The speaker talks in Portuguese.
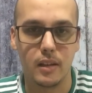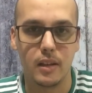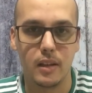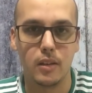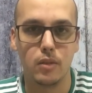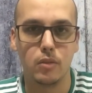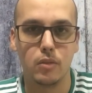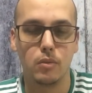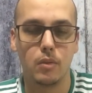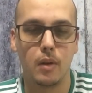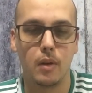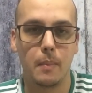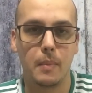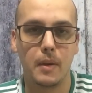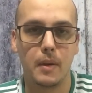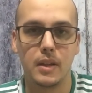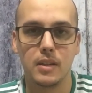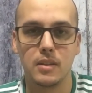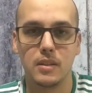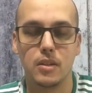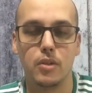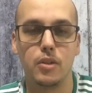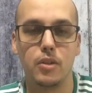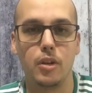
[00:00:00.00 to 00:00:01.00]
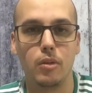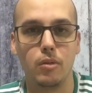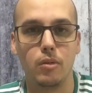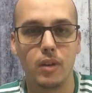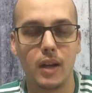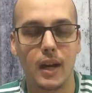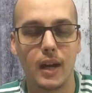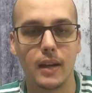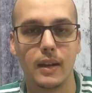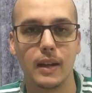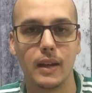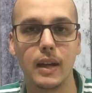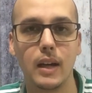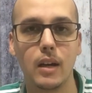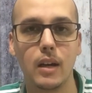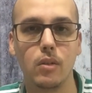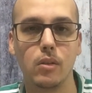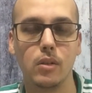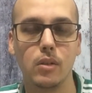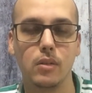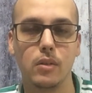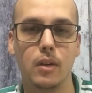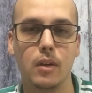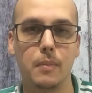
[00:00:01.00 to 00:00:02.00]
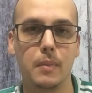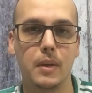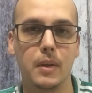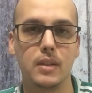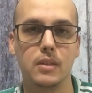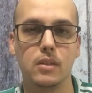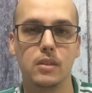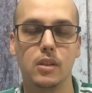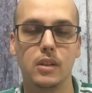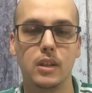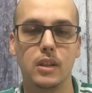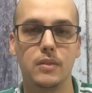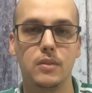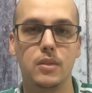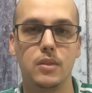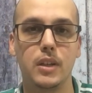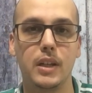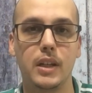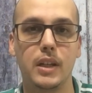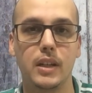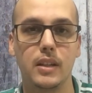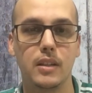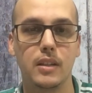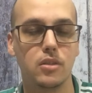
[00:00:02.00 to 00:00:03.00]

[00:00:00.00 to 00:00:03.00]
Ele não apareceu em nenhum canal, ele não apareceu na televisão nem nada.